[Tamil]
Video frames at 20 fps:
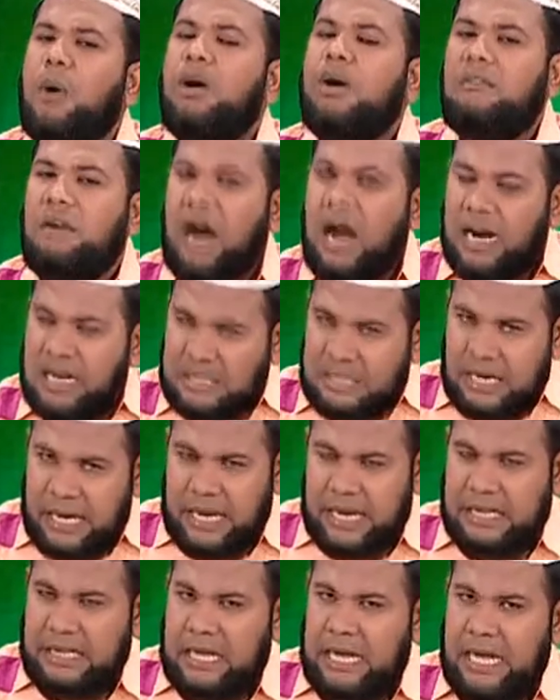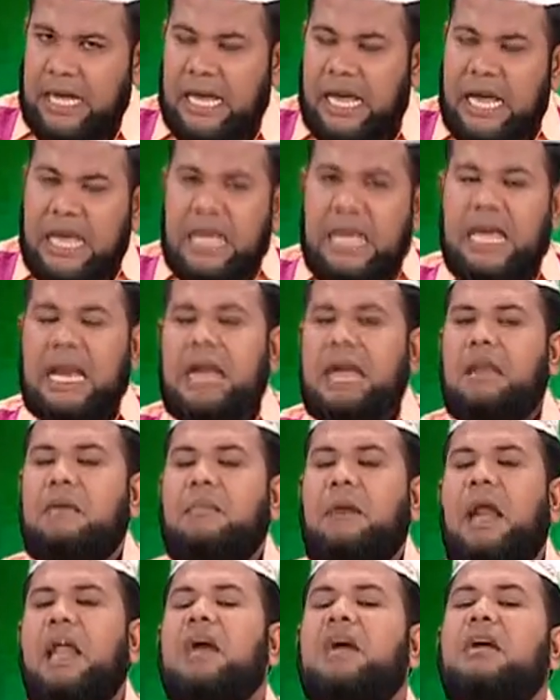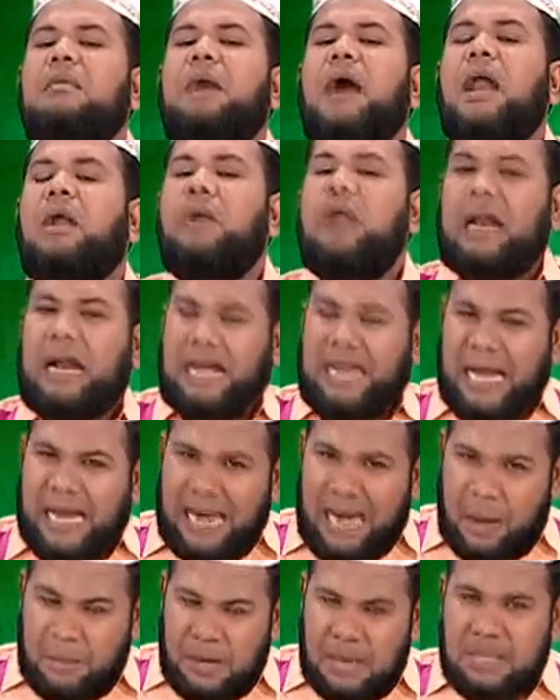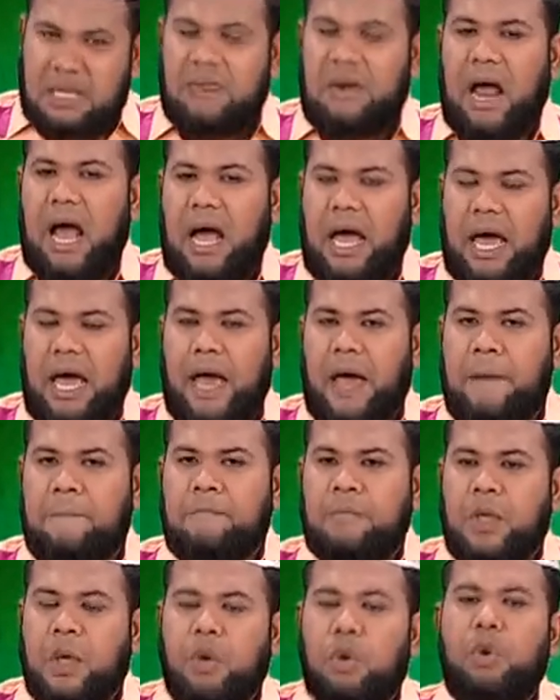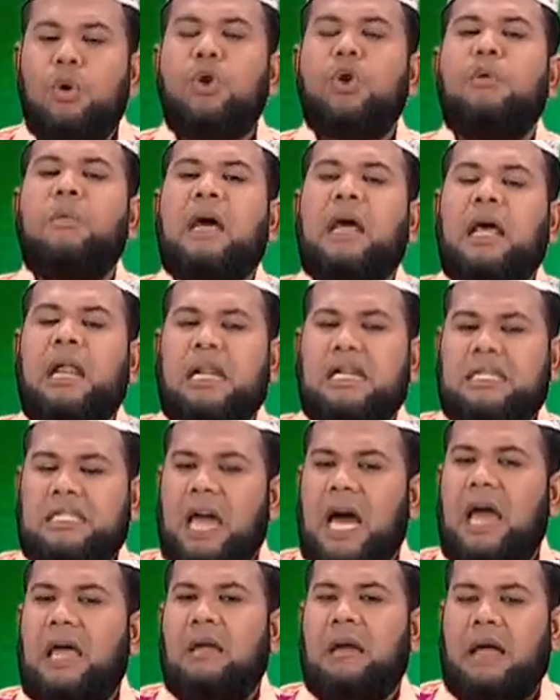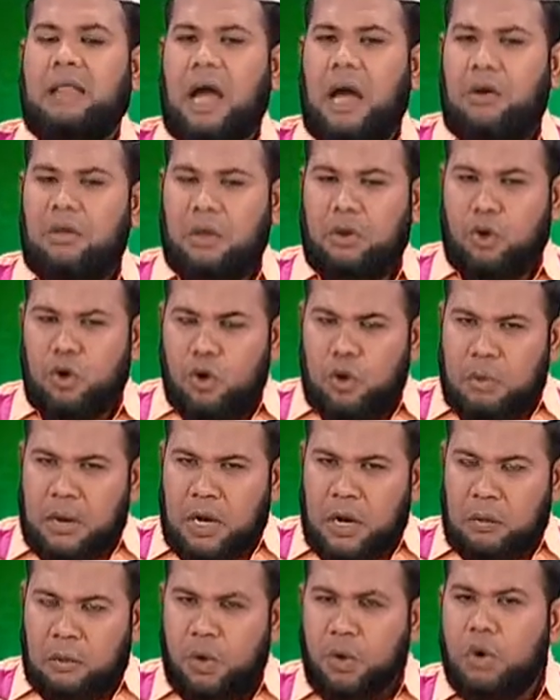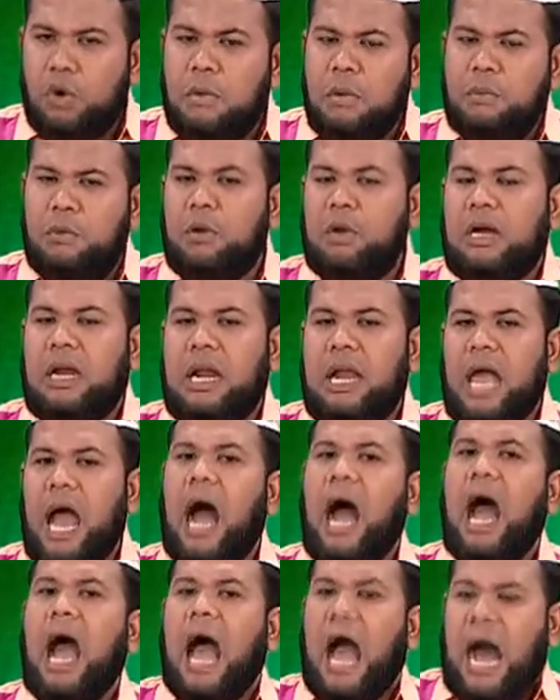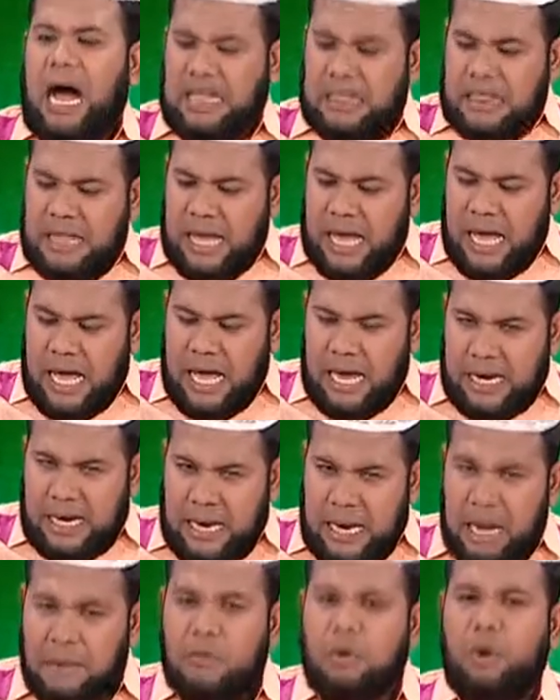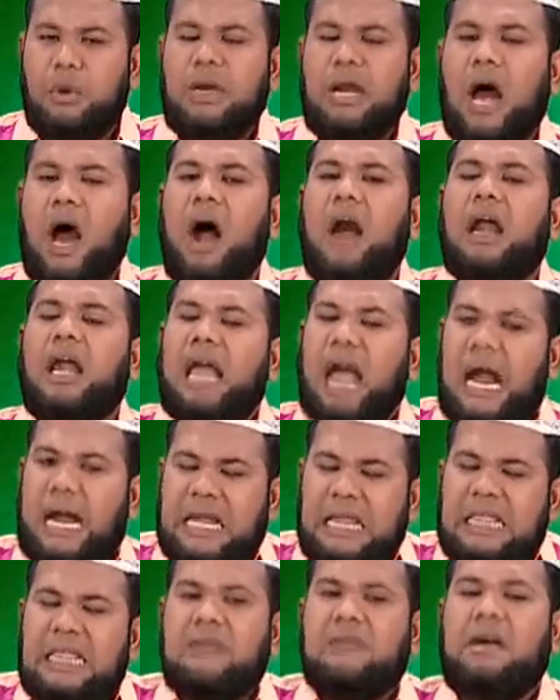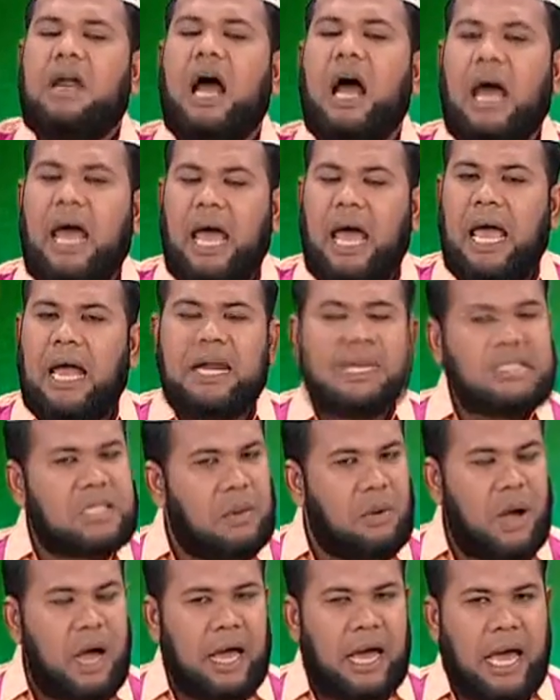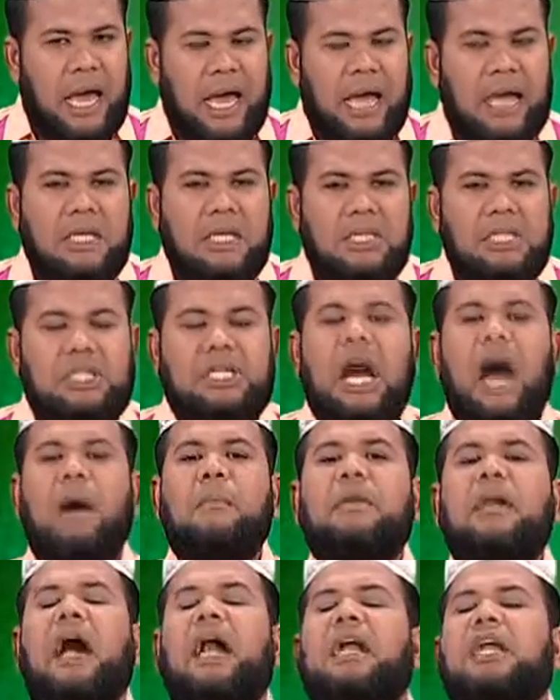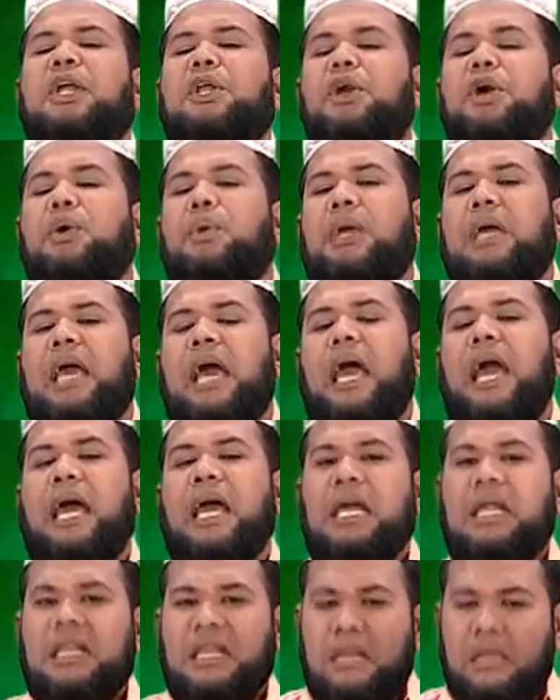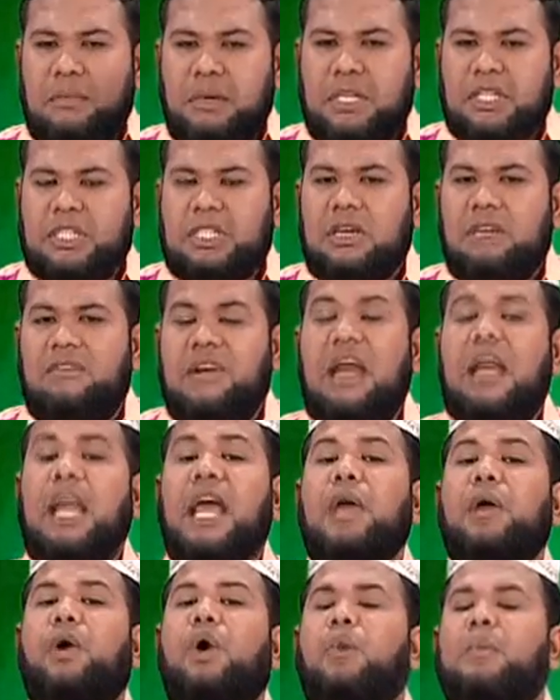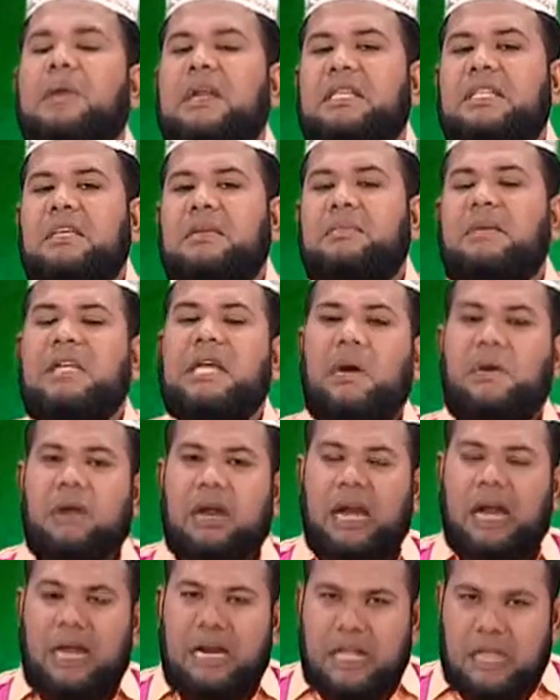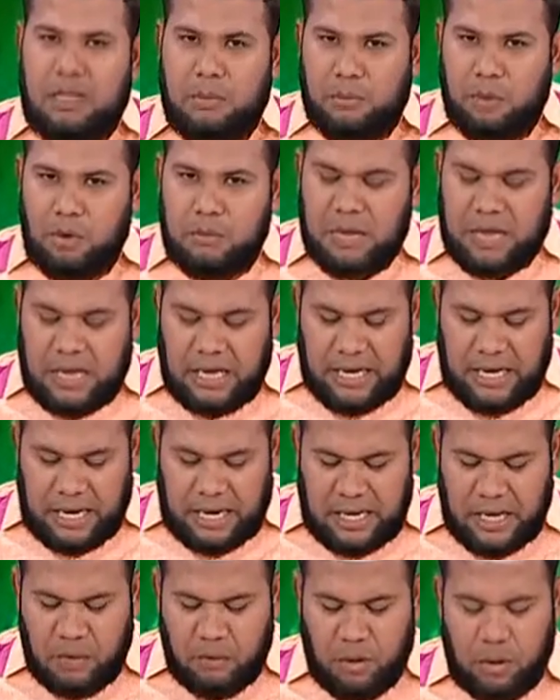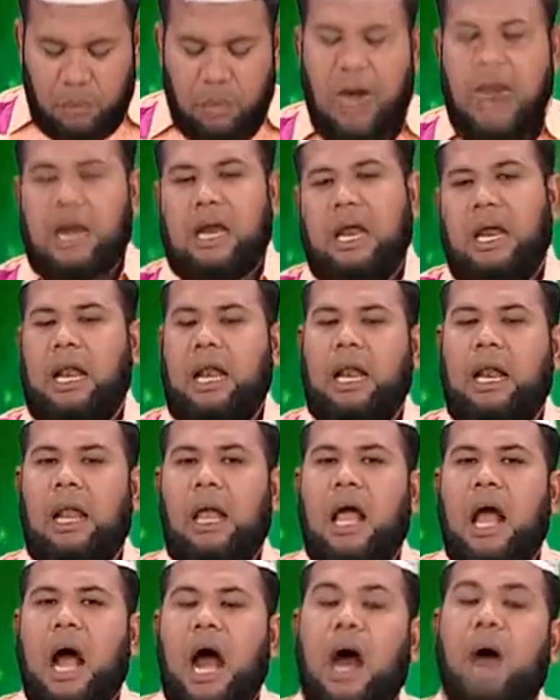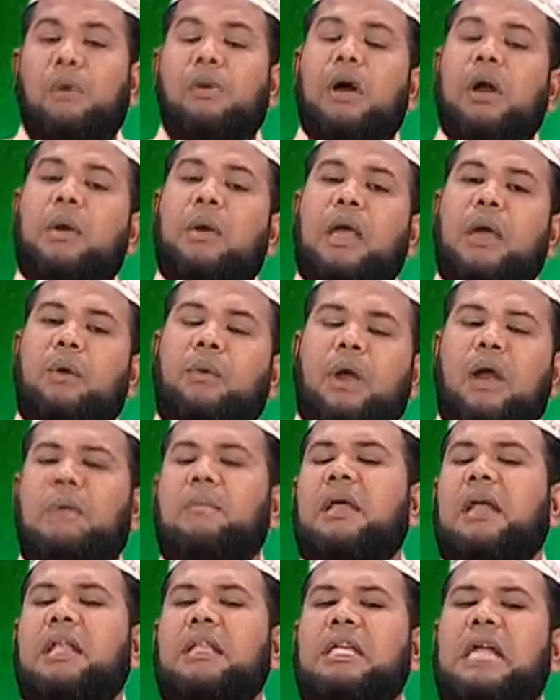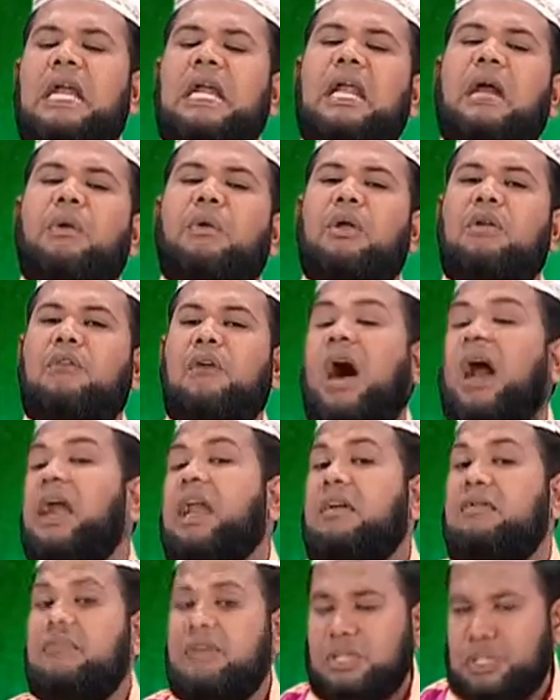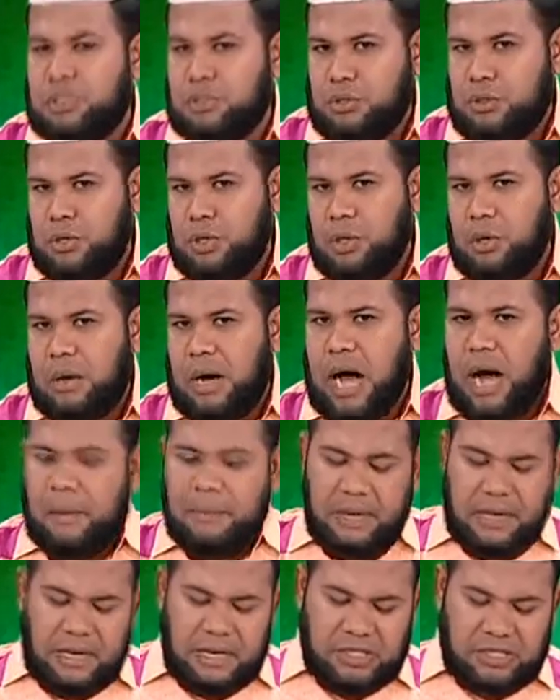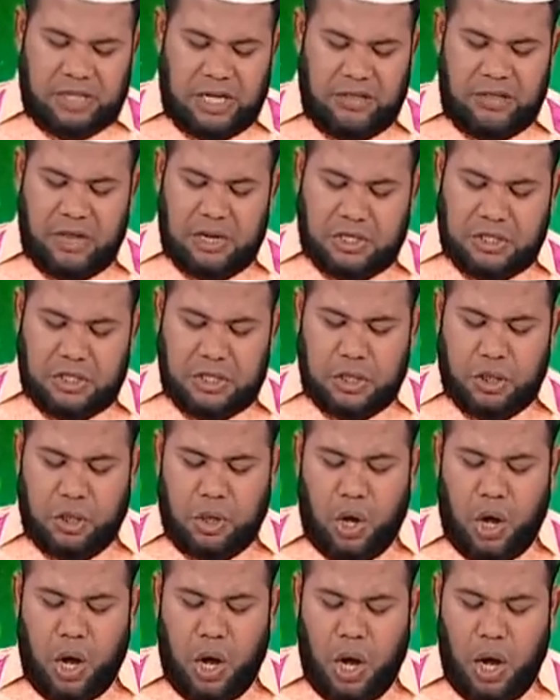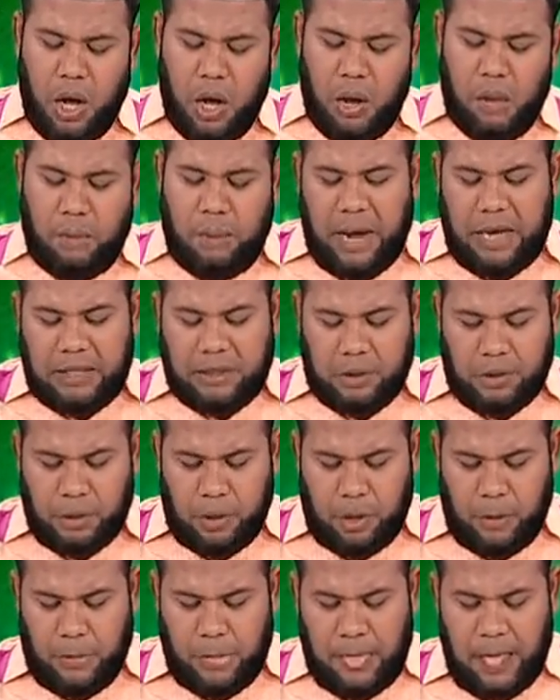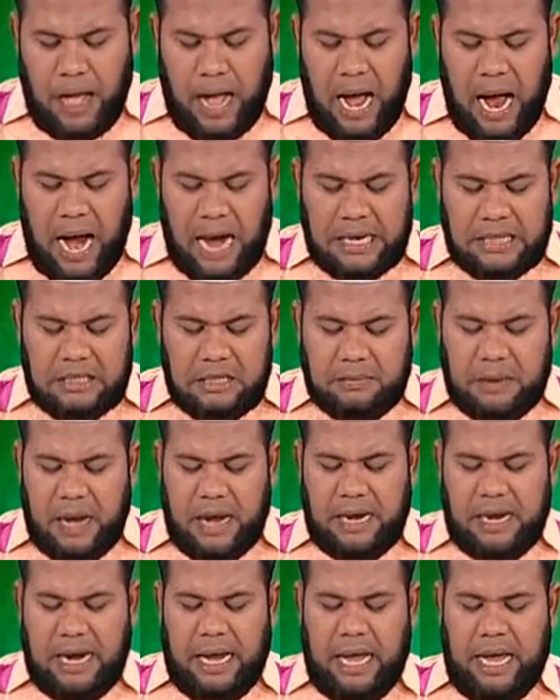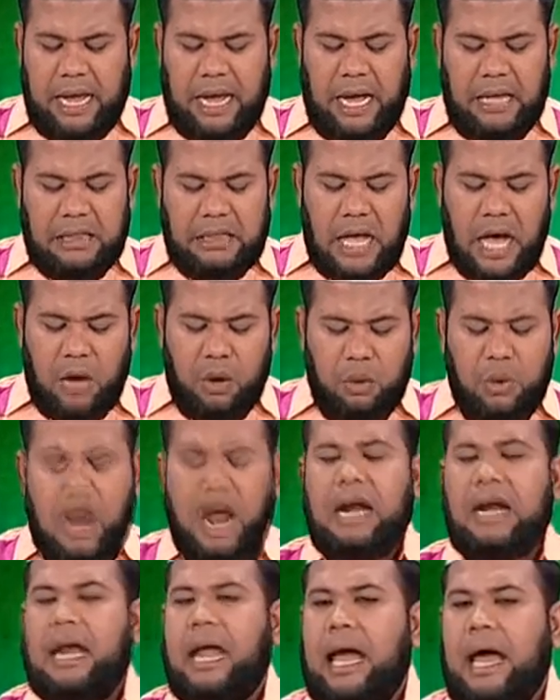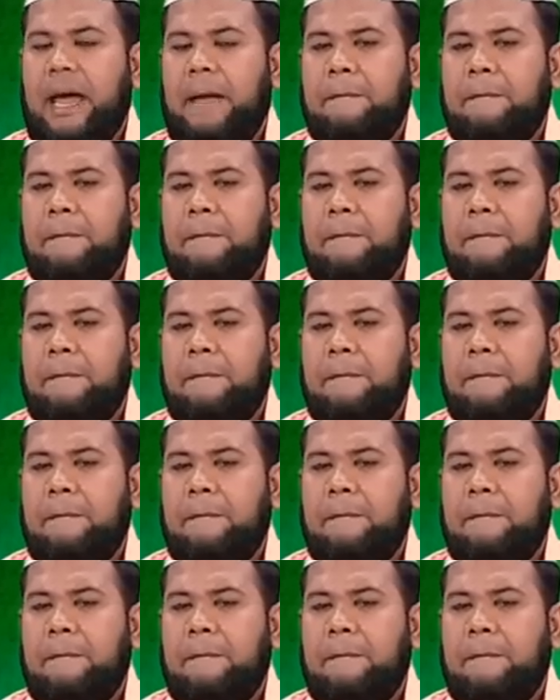அவங்க வானத்திலிருந்து இரண்டு மலக்குமாரோட ரெக்கையில் அமர்ந்தவராக குங்கும சாய் அதாவது குங்கும நிற குங்கும பூ இருக்கு இல்லையா அந்த நிறம் கொண்ட ஆடை அணிந்தவராக என்ன செய்வாங்க ஷாம் நாட்டில் இருக்கக்கூடிய திமிஷ் வெள்ளை கோபுரத்தின் மீது அவர்கள் இந்த பூமிக்கு இறங்கி வருவார்கள் அவங்களுடைய உடம்புல இருந்து நல்ல ஒரு வாடை வீசும் அப்படிங்கிற செய்தி என்ன செஞ்சிருக்கிறோம் பார்த்துருக்குறோம் அடுத்து பாருங்களேன் அல்லாஹ் குரான்ல